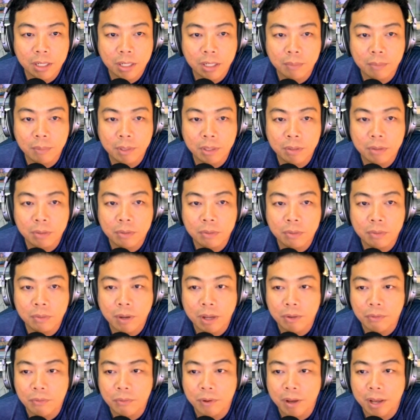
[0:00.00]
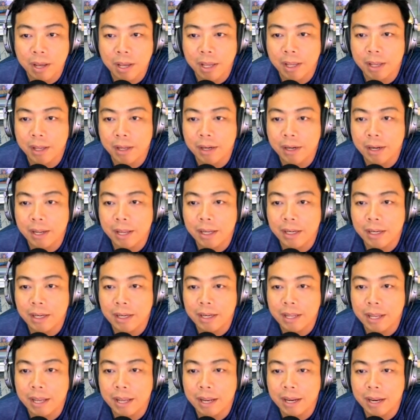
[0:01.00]
di menu WiFi. Nah, ini
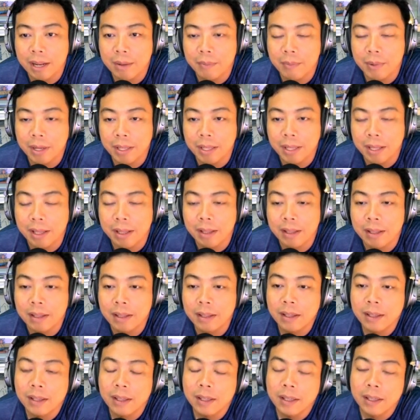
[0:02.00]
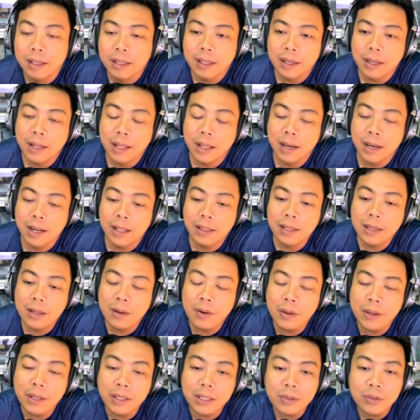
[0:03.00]
dia namanya. Nah, nanti
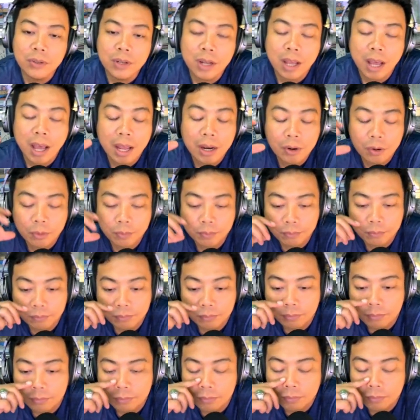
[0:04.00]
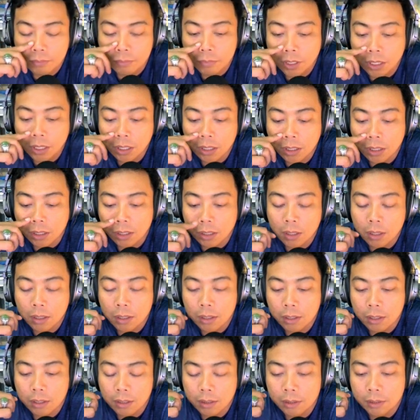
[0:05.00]
kalau kita sudah adopt
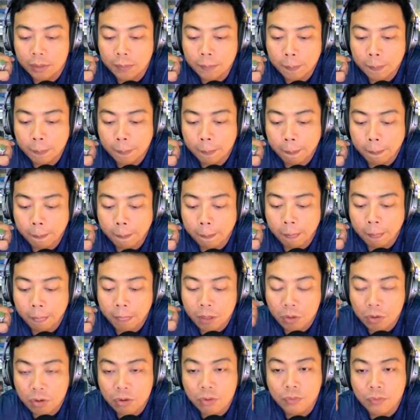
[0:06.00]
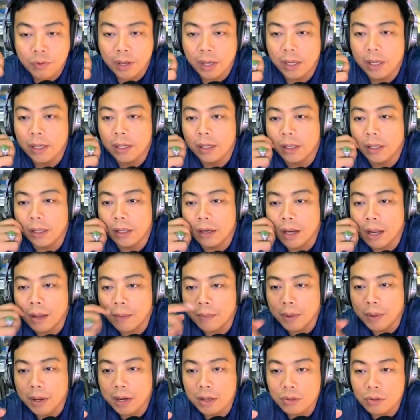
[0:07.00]
uh, Unify ini,
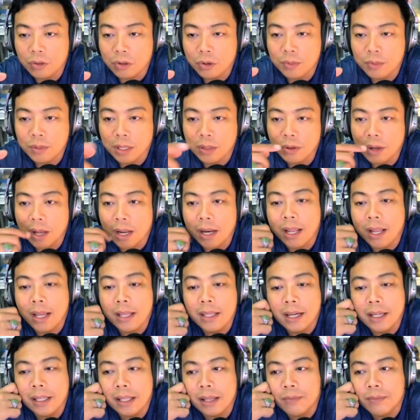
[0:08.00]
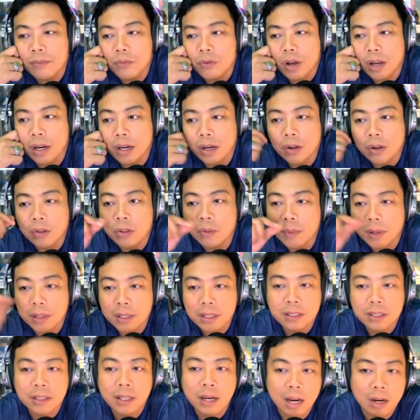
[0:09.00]
nama ini cukup satu kali aja kita buat. Dia
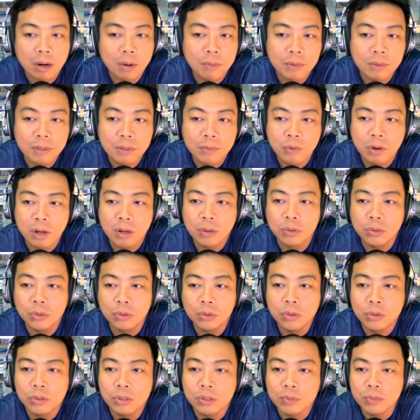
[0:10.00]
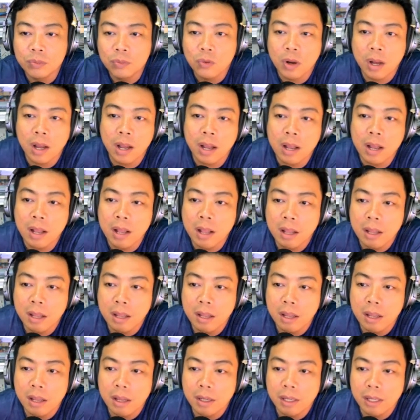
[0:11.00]
otomatis teradop semua untuk semua
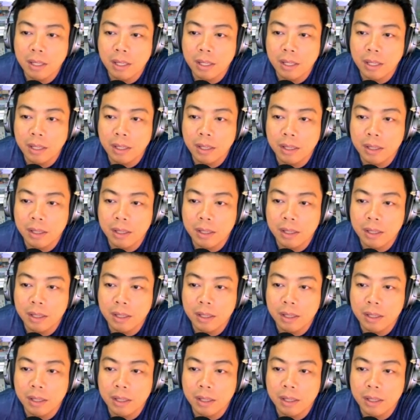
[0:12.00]
nih